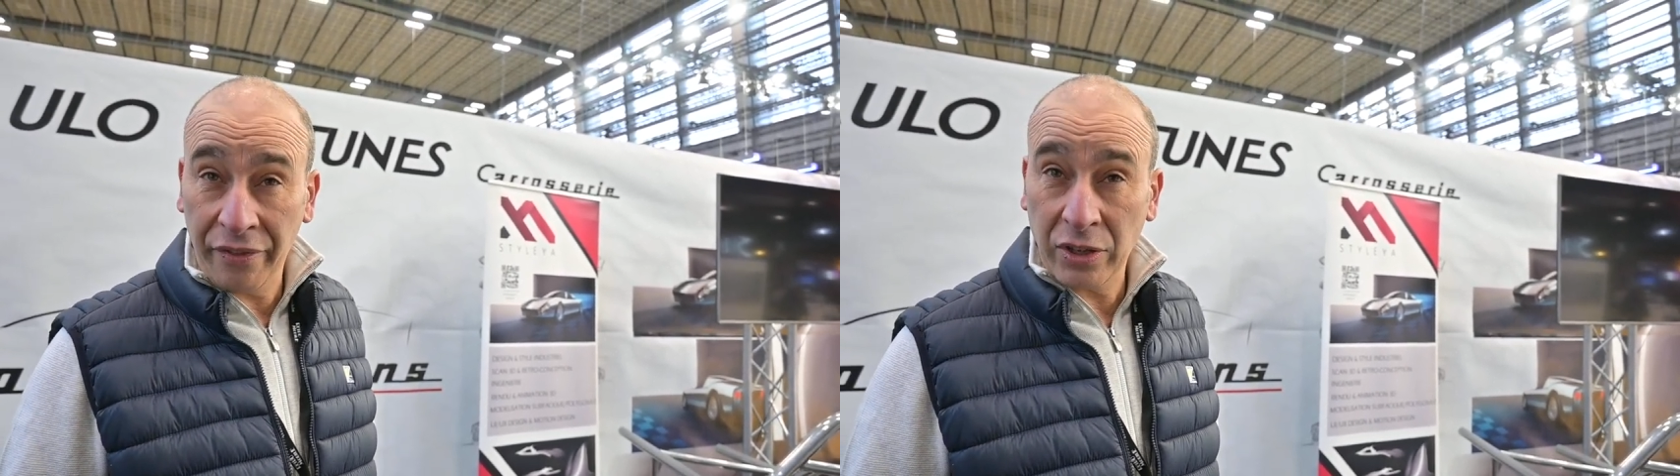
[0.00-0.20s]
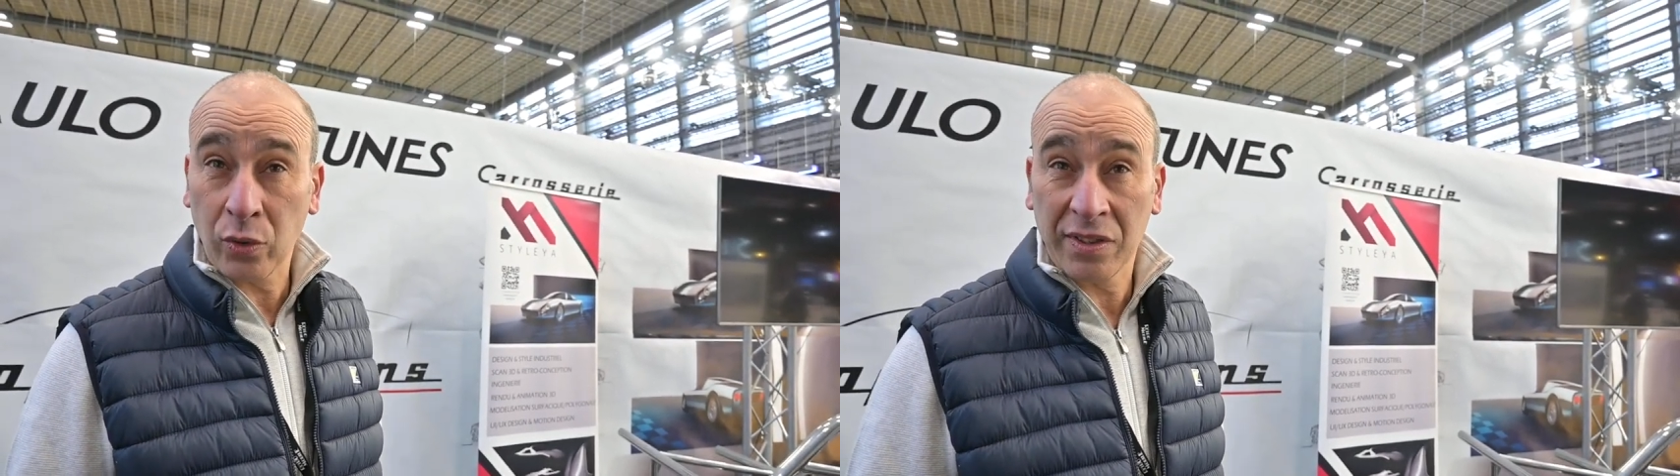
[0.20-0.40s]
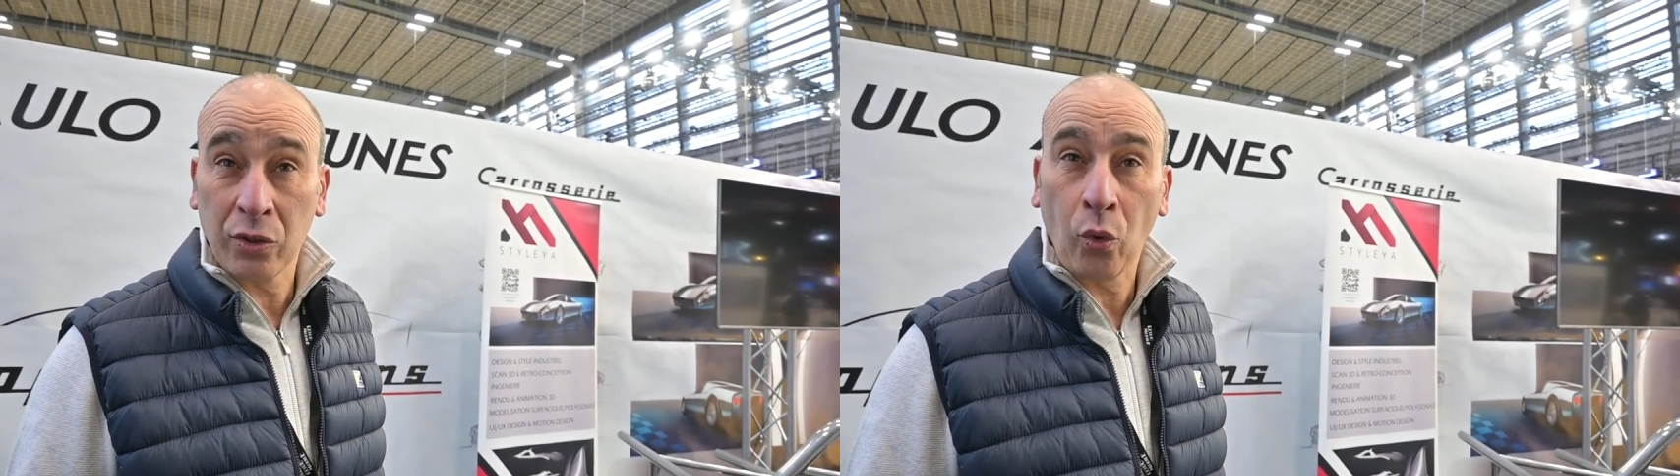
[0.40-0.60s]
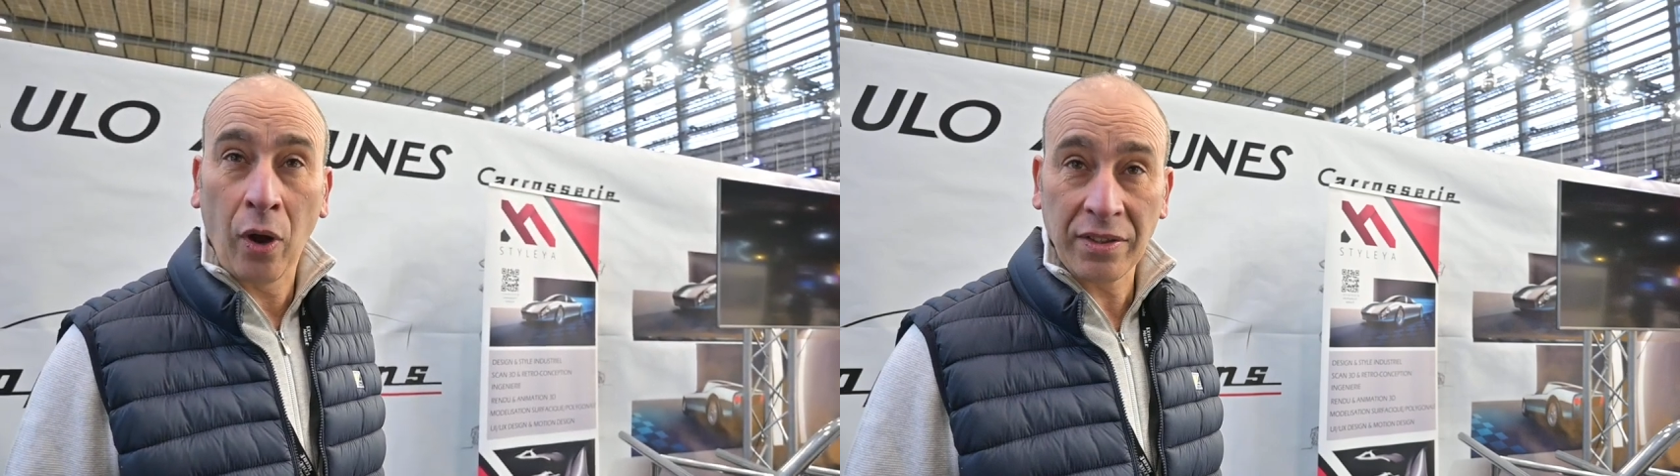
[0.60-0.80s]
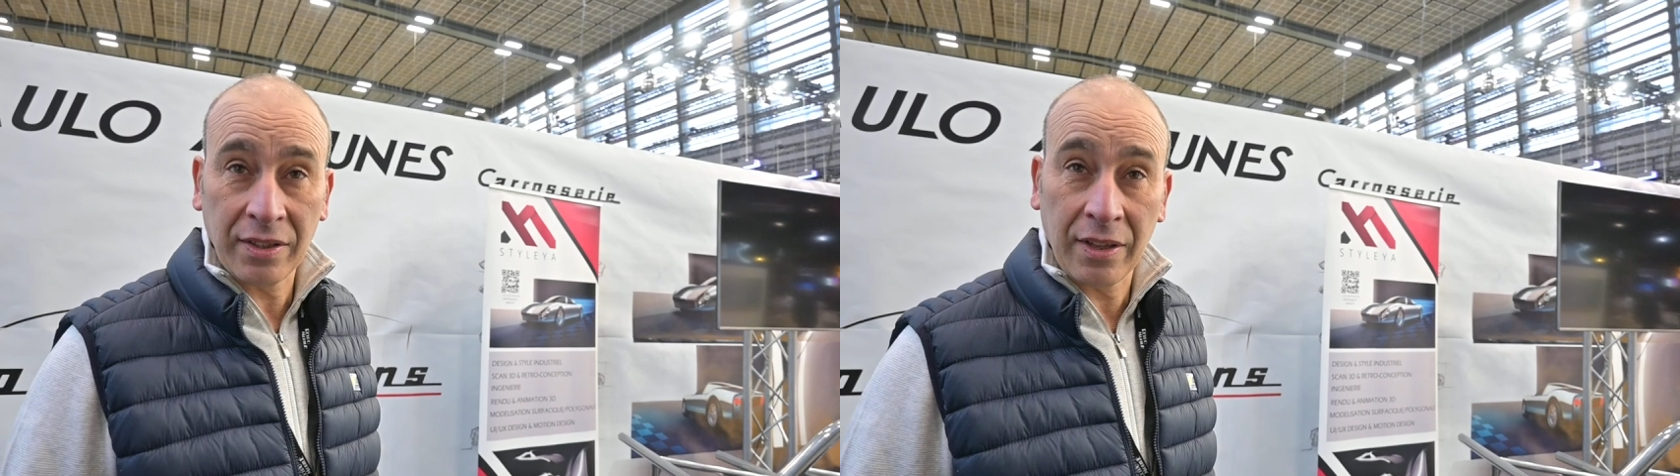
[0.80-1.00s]
fin
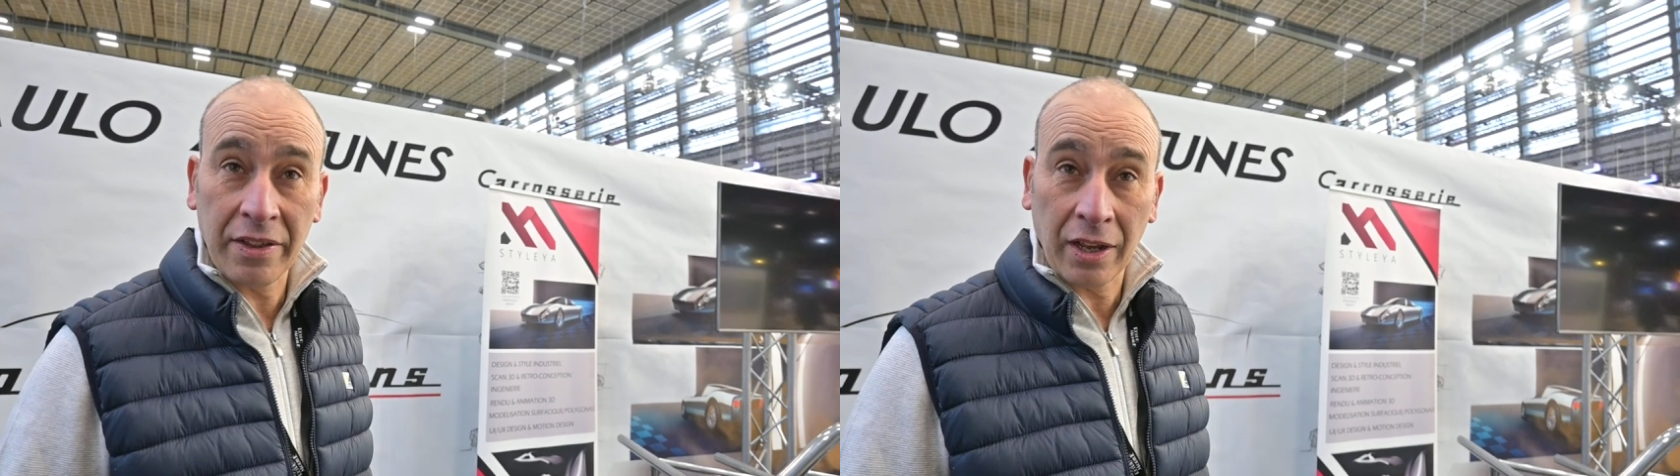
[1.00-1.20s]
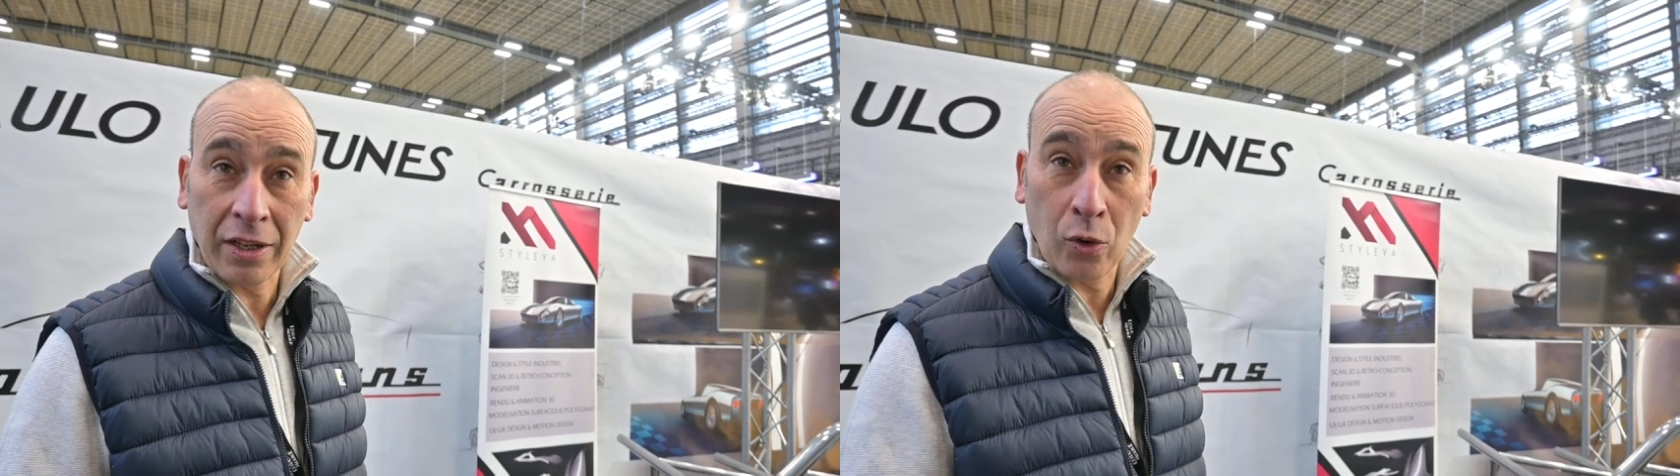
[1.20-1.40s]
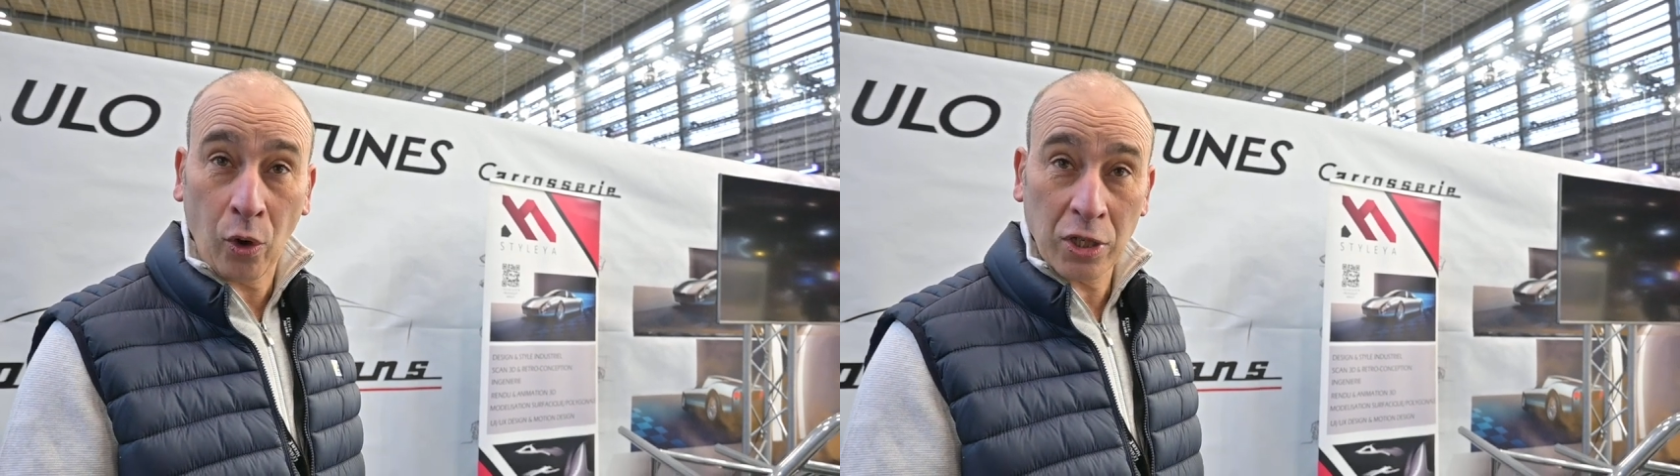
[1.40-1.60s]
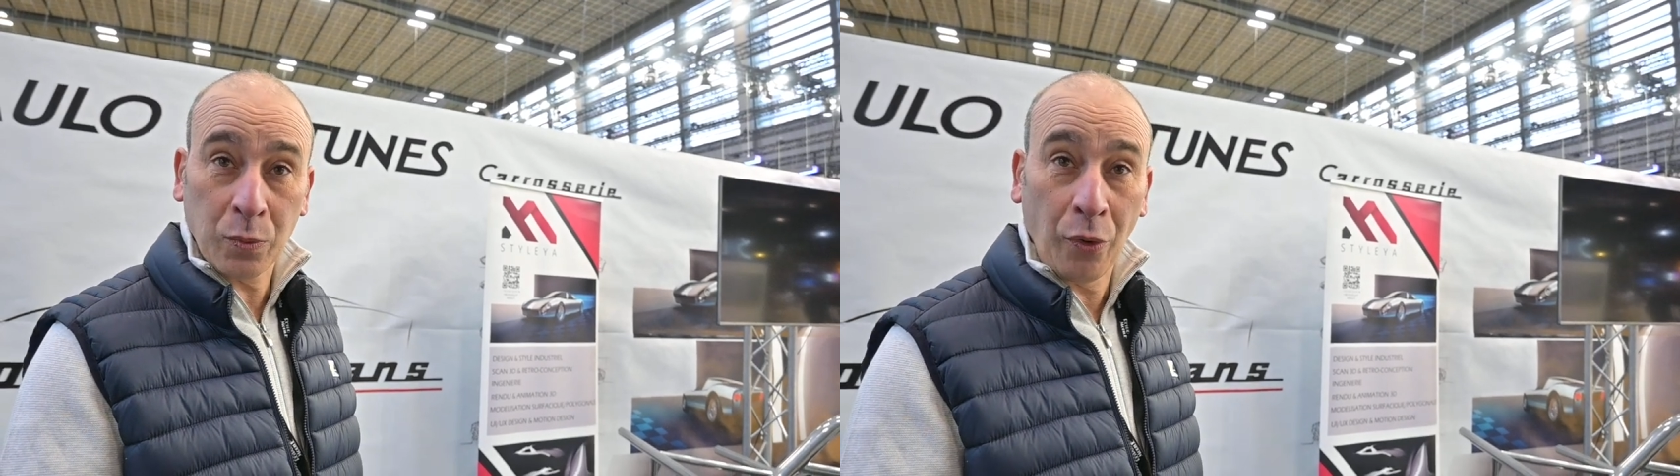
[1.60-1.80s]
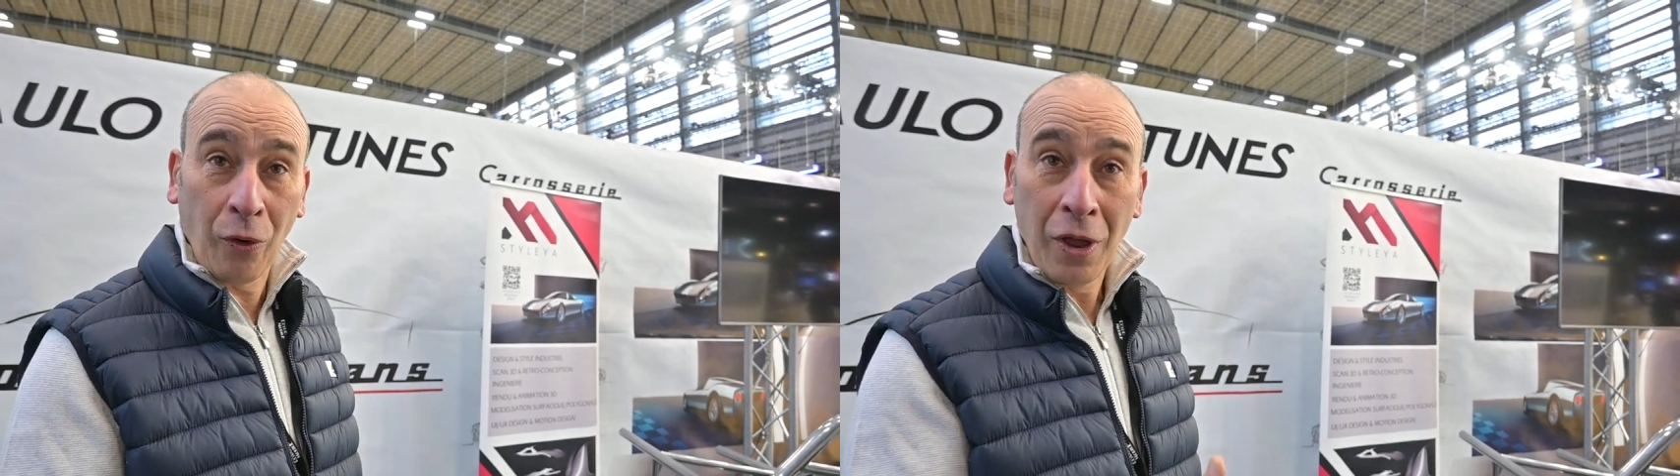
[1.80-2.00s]
63, c'est-à-dire qui correspond